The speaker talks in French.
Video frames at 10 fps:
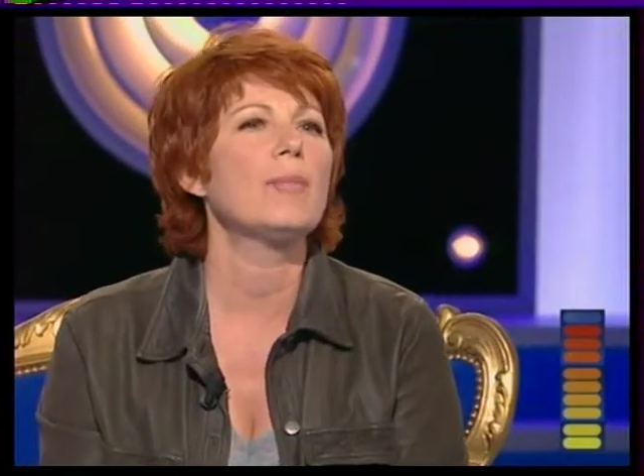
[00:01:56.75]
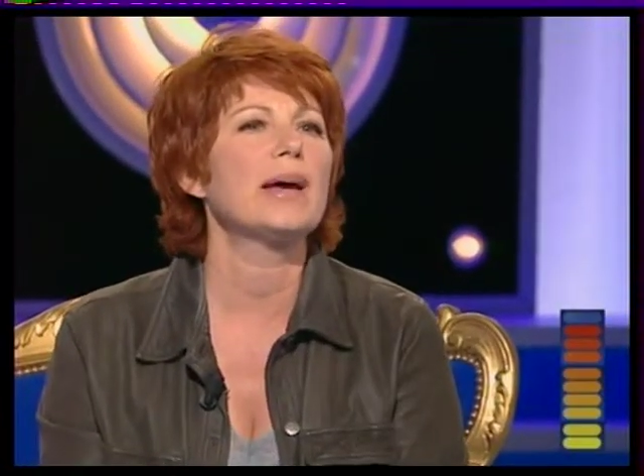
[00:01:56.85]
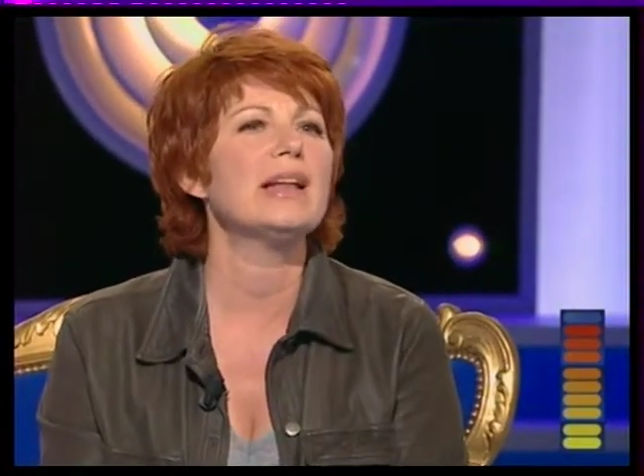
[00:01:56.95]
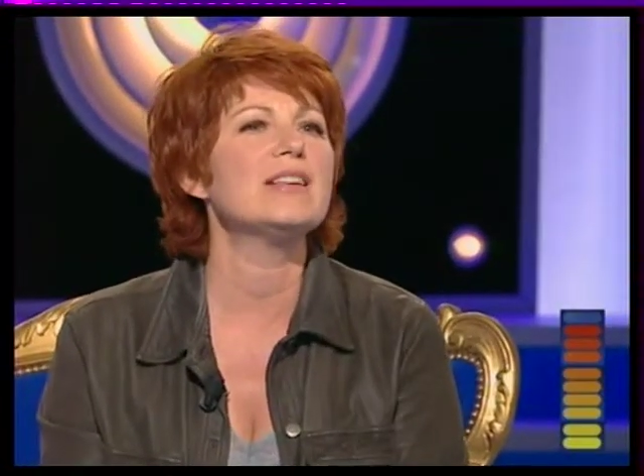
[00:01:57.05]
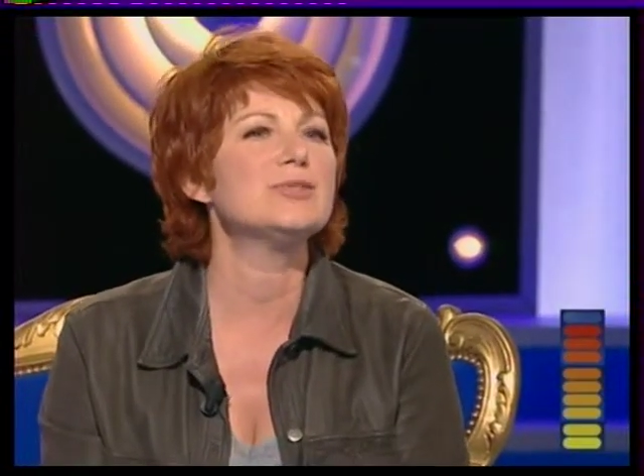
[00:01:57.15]

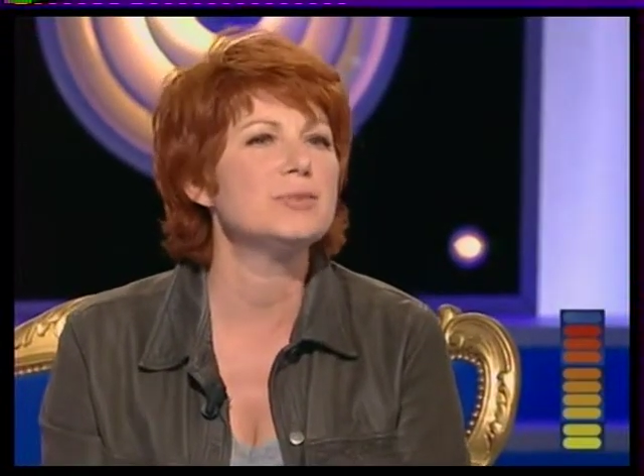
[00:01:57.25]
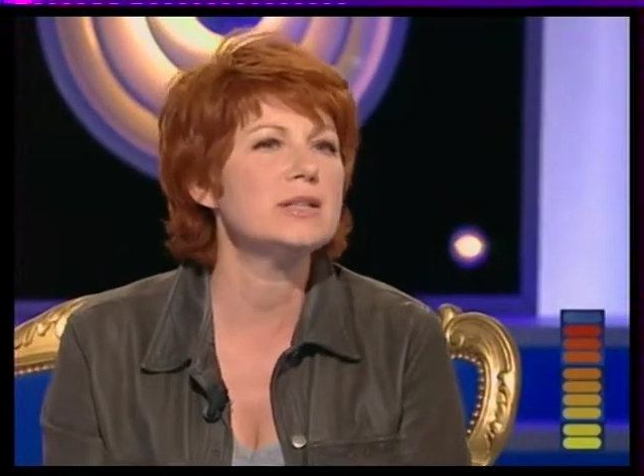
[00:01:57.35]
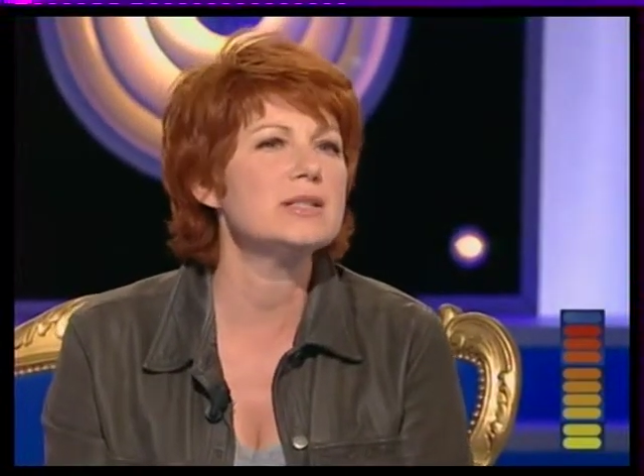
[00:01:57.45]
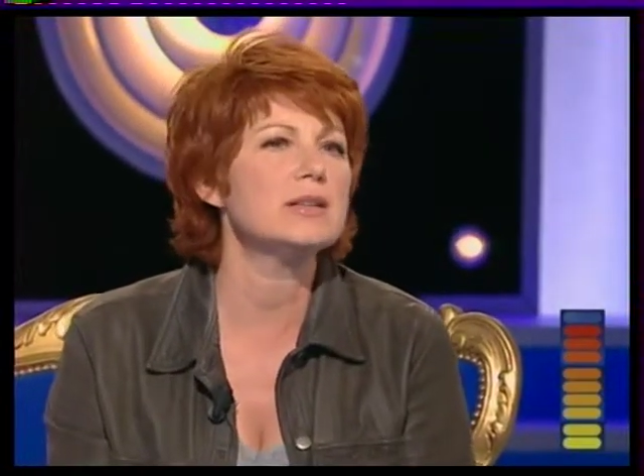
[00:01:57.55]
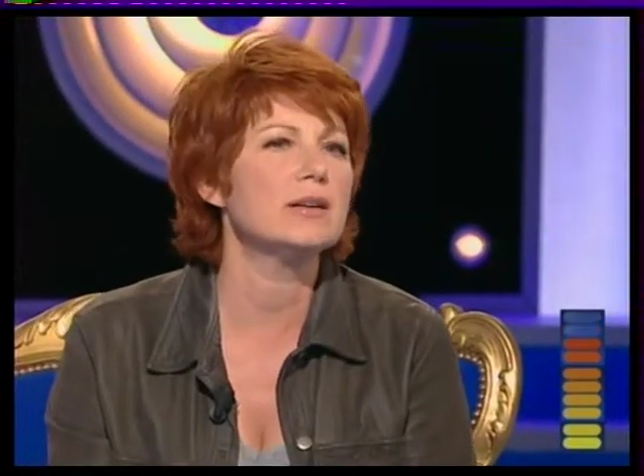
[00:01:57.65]
près de la
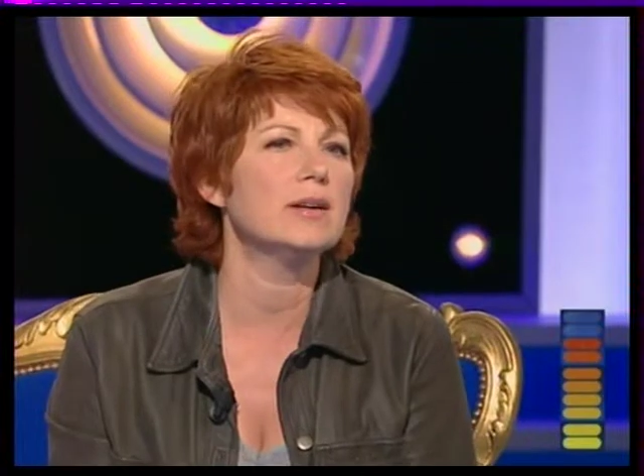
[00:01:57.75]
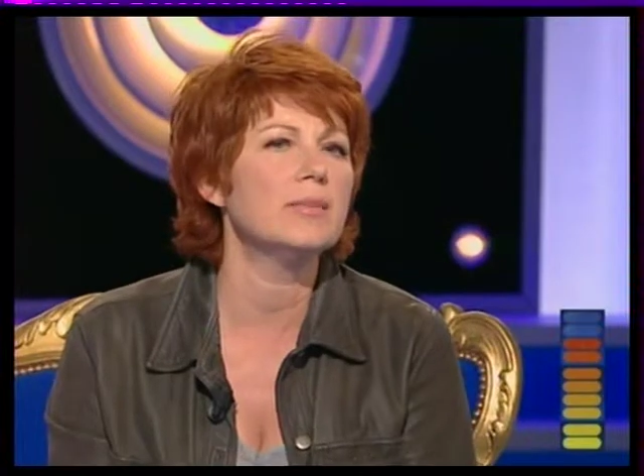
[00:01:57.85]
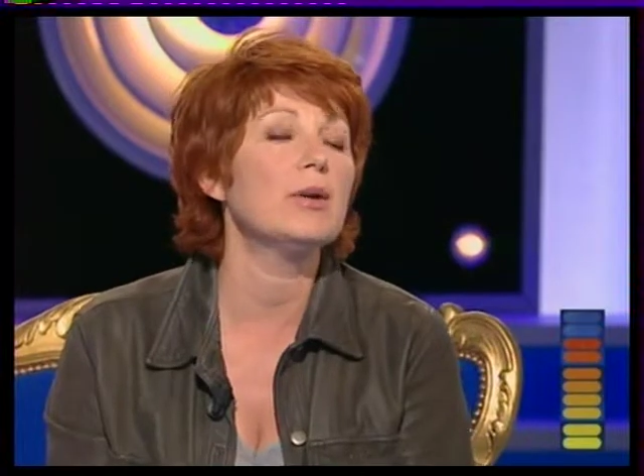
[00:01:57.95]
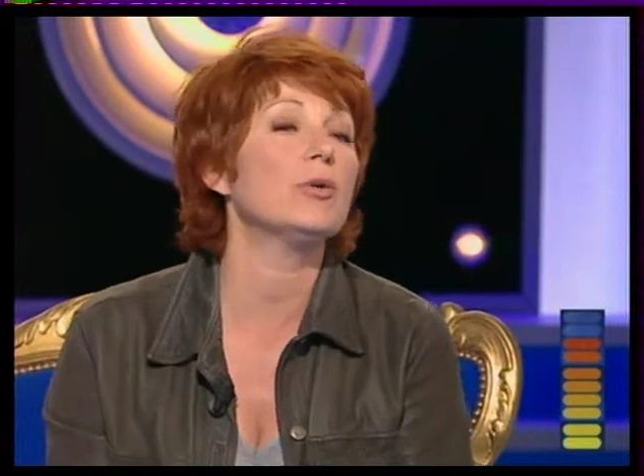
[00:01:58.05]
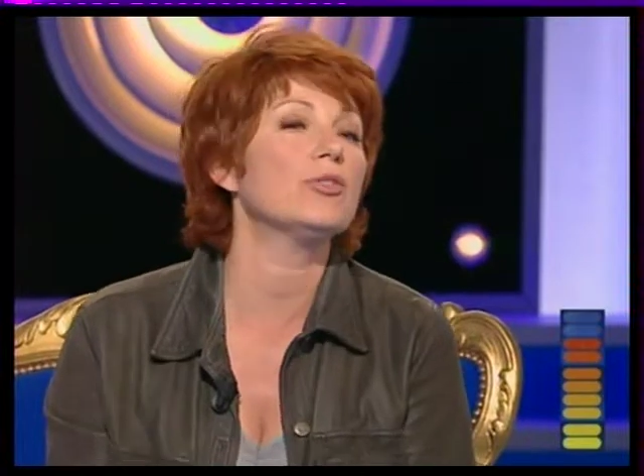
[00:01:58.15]
Suisse.
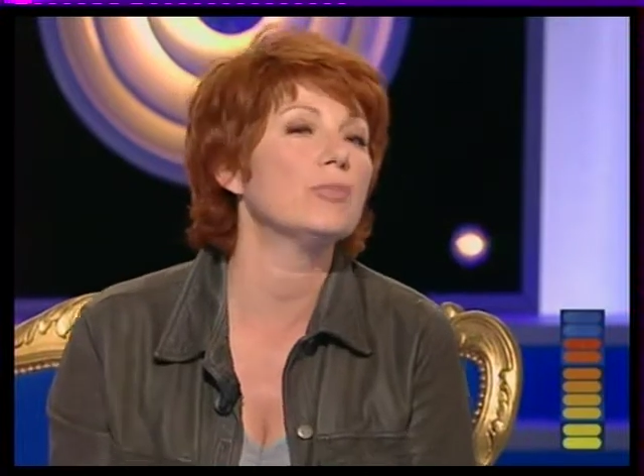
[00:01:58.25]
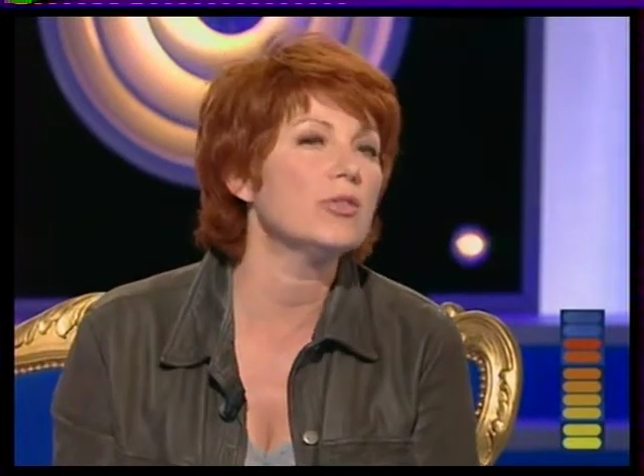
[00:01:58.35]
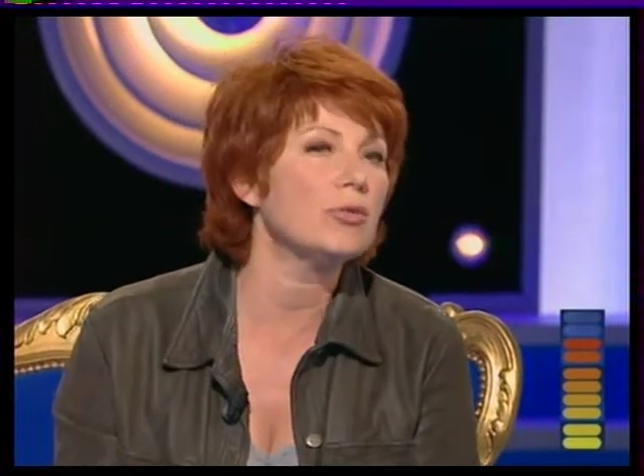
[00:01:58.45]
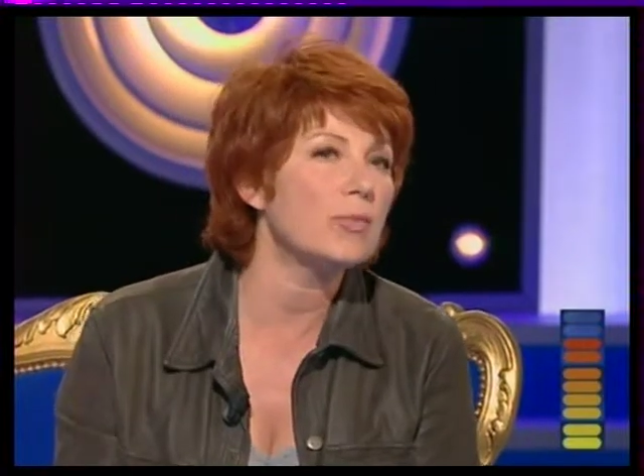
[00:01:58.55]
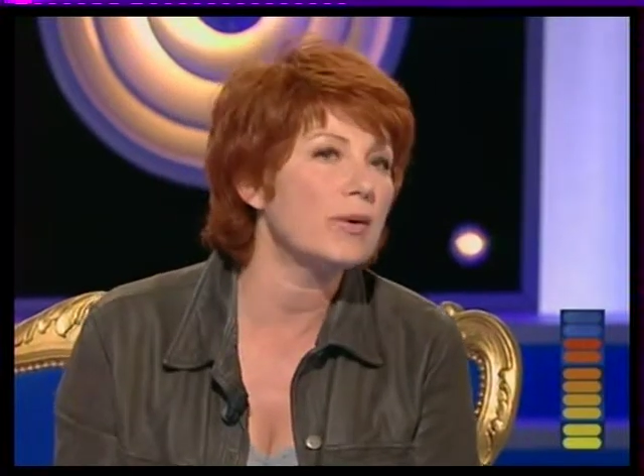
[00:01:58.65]
Et malheureusement,
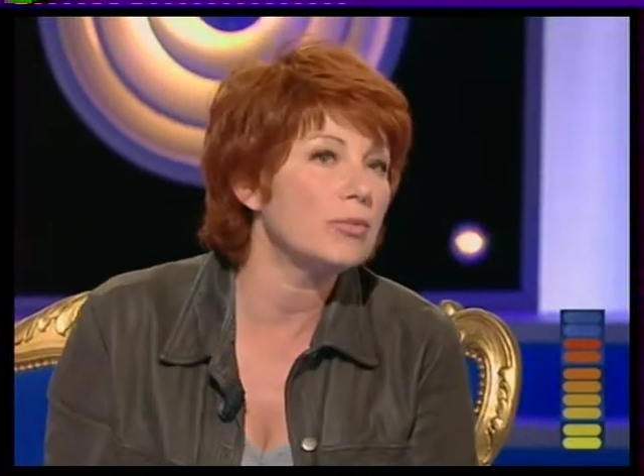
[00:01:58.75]
ils n'ont pas